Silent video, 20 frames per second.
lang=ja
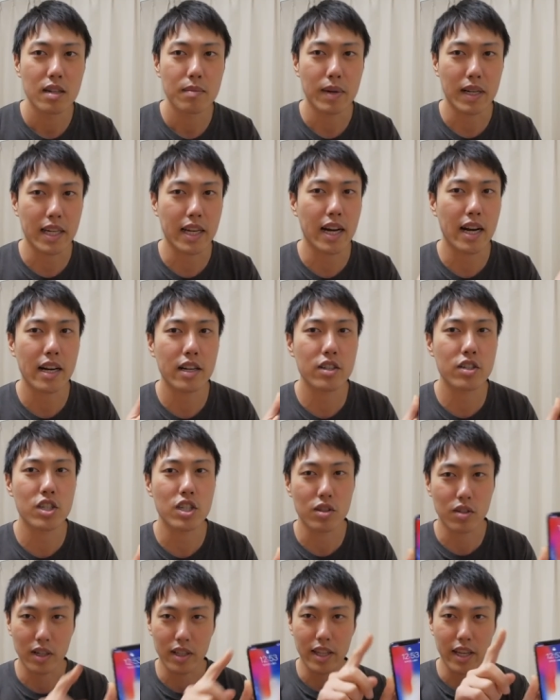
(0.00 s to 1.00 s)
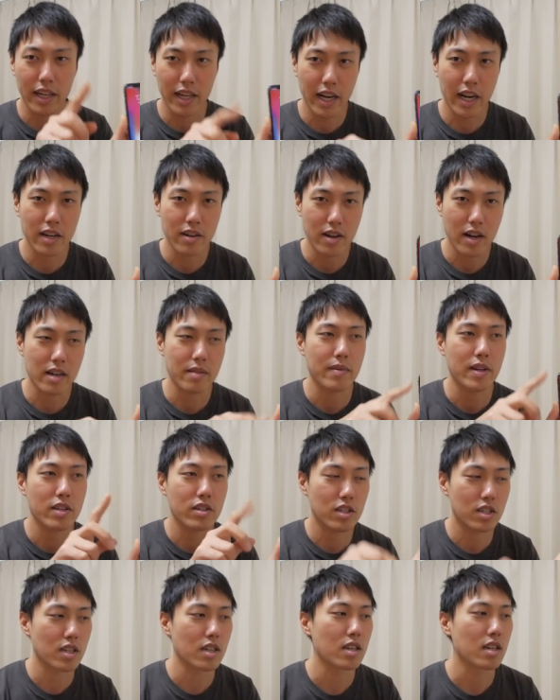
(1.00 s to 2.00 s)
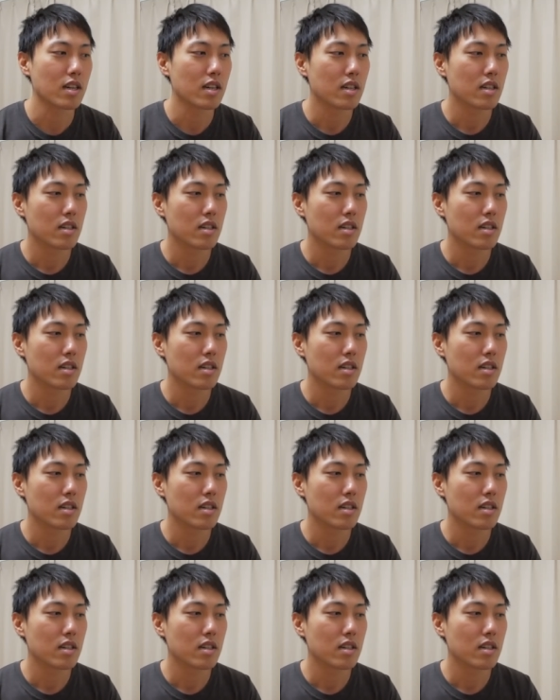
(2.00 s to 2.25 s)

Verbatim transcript: まあギャラクシーとかでっかいのありますし、